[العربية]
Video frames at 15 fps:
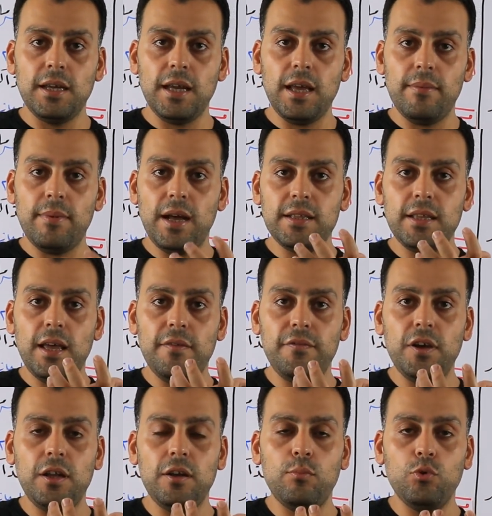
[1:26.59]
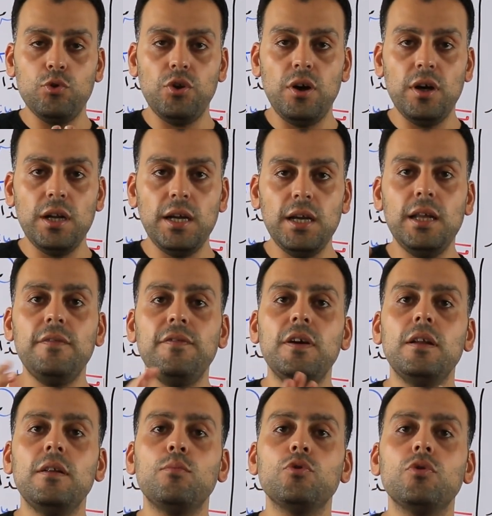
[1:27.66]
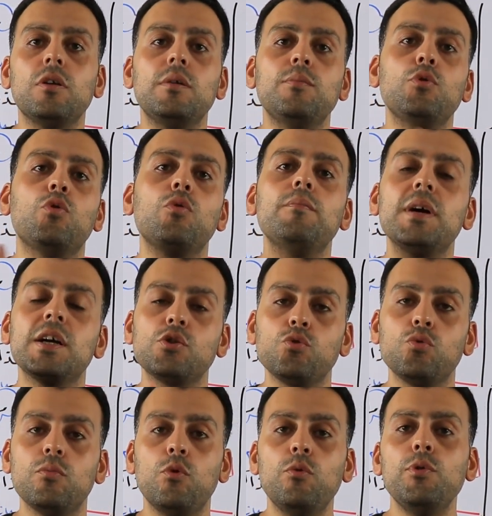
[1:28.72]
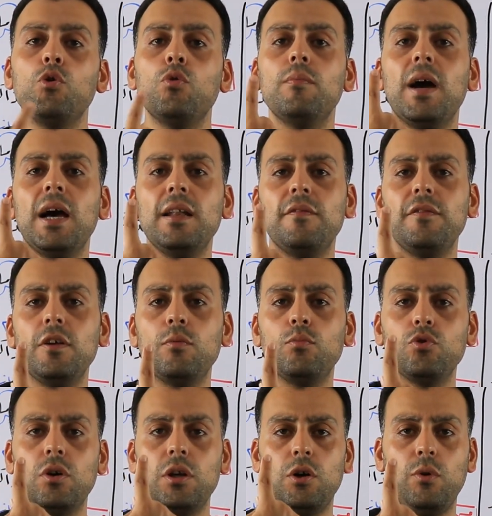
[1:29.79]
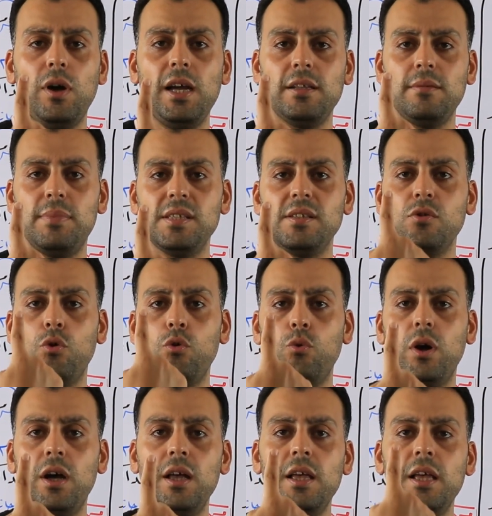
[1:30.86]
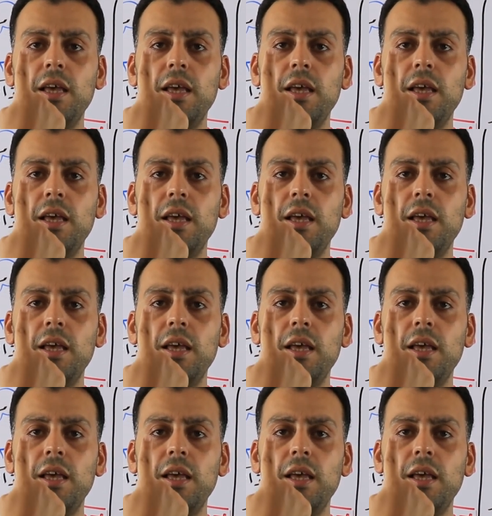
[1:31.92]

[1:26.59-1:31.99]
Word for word: جاء بعدها فعل مضارع الفعل المضارع بيكون مجزوم وبيكون معانا فعل مضارع واحد بس هو